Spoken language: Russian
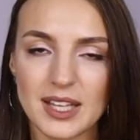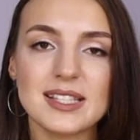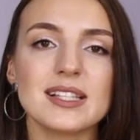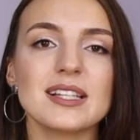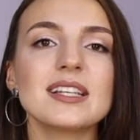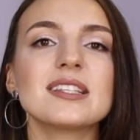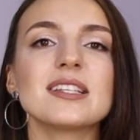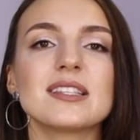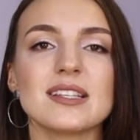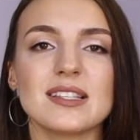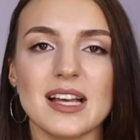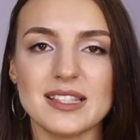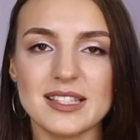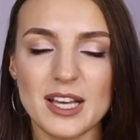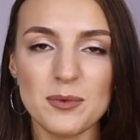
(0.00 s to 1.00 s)
Следите
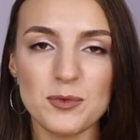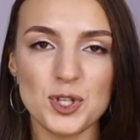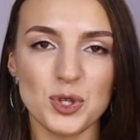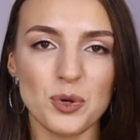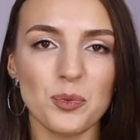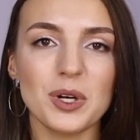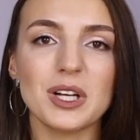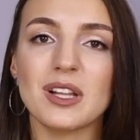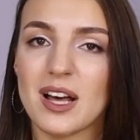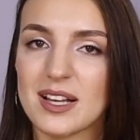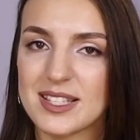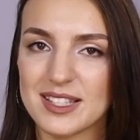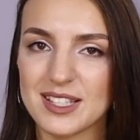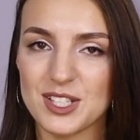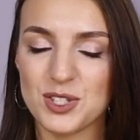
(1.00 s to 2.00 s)
за тем, чтобы
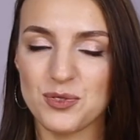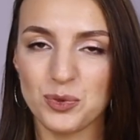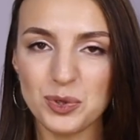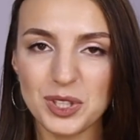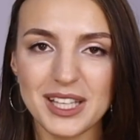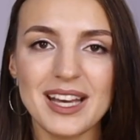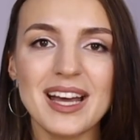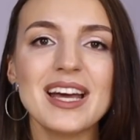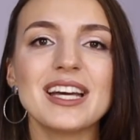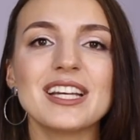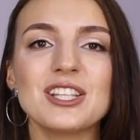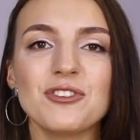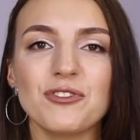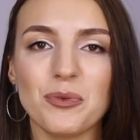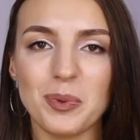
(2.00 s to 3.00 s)
гласные звуки
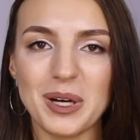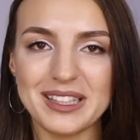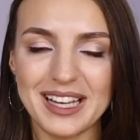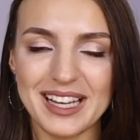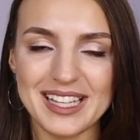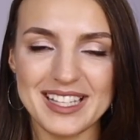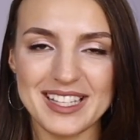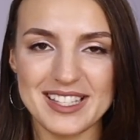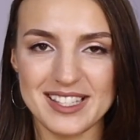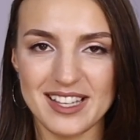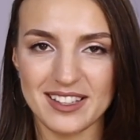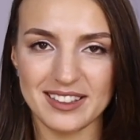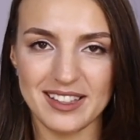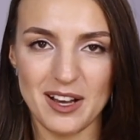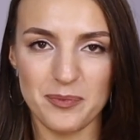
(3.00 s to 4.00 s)
не выпадали изо
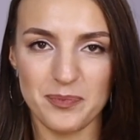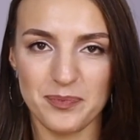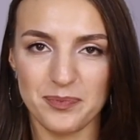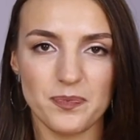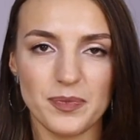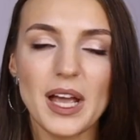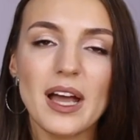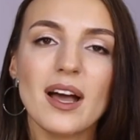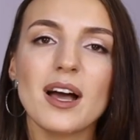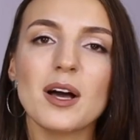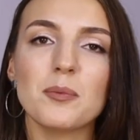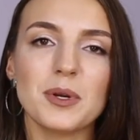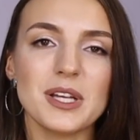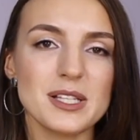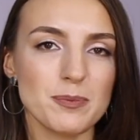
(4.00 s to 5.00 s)
рта.
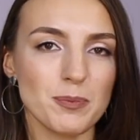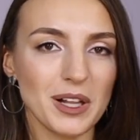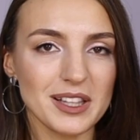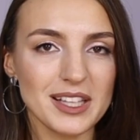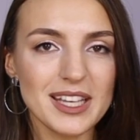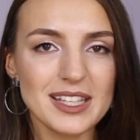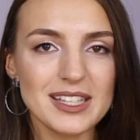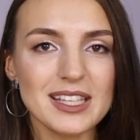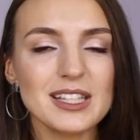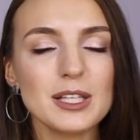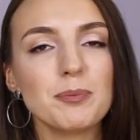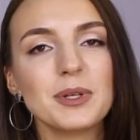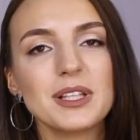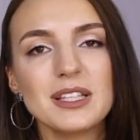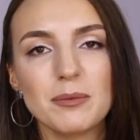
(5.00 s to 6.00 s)
При исполнении не
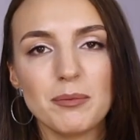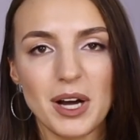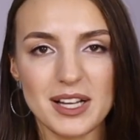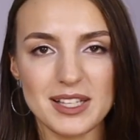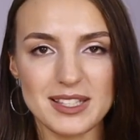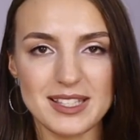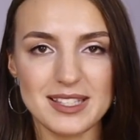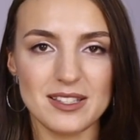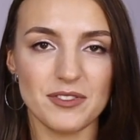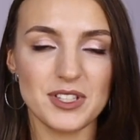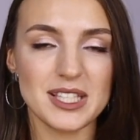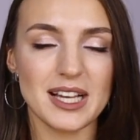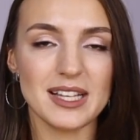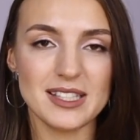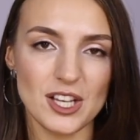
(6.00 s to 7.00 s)
поднимайтесь за
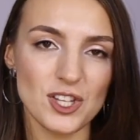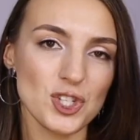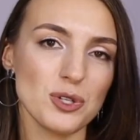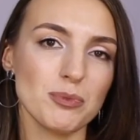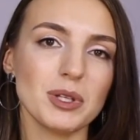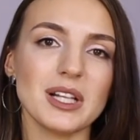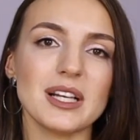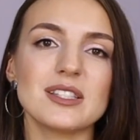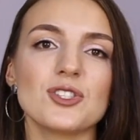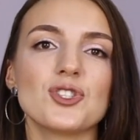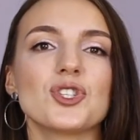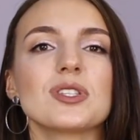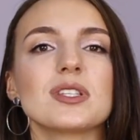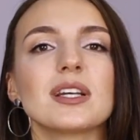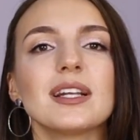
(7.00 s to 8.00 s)
восходящей
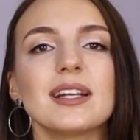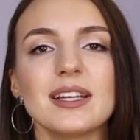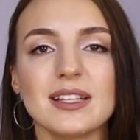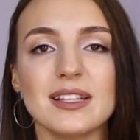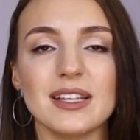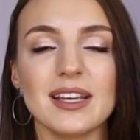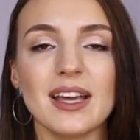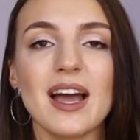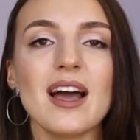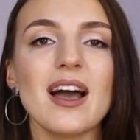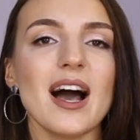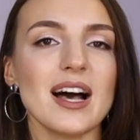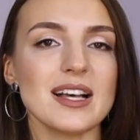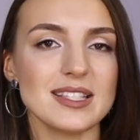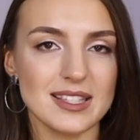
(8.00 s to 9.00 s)
мелодической линией.
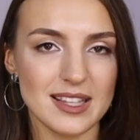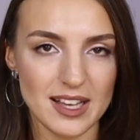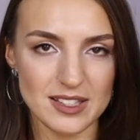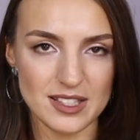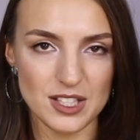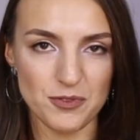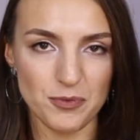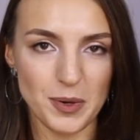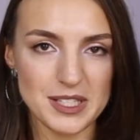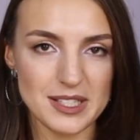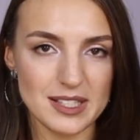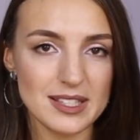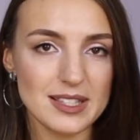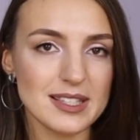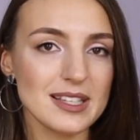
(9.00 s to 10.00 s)
Останьтесь в
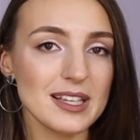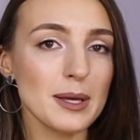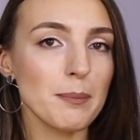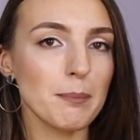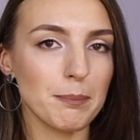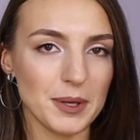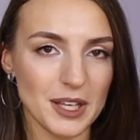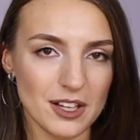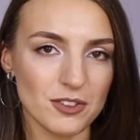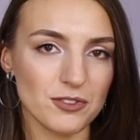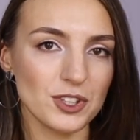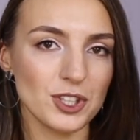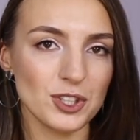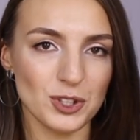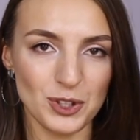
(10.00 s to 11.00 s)
позиции
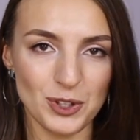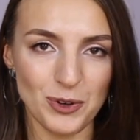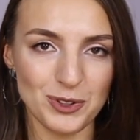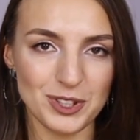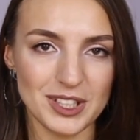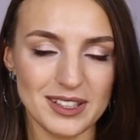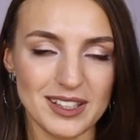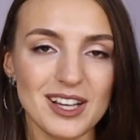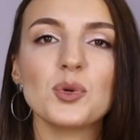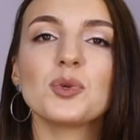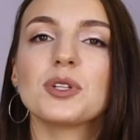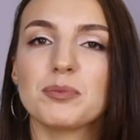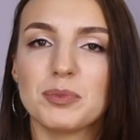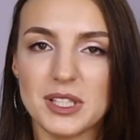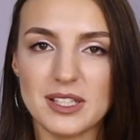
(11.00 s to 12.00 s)
первой ноты.
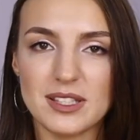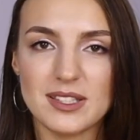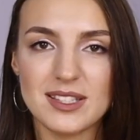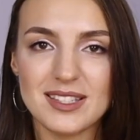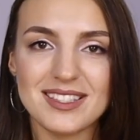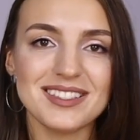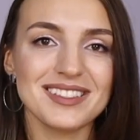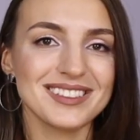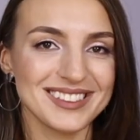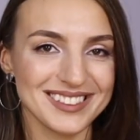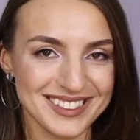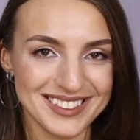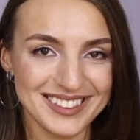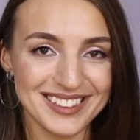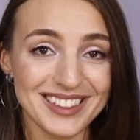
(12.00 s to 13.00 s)
Улыбнитесь
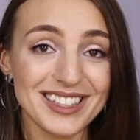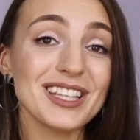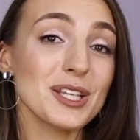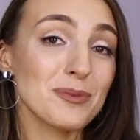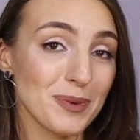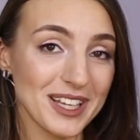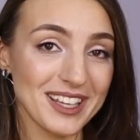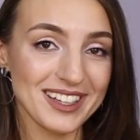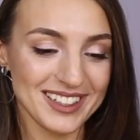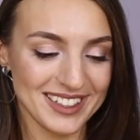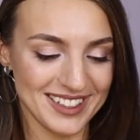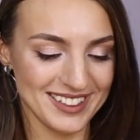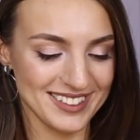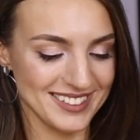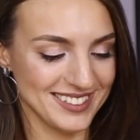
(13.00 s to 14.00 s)
и поехали!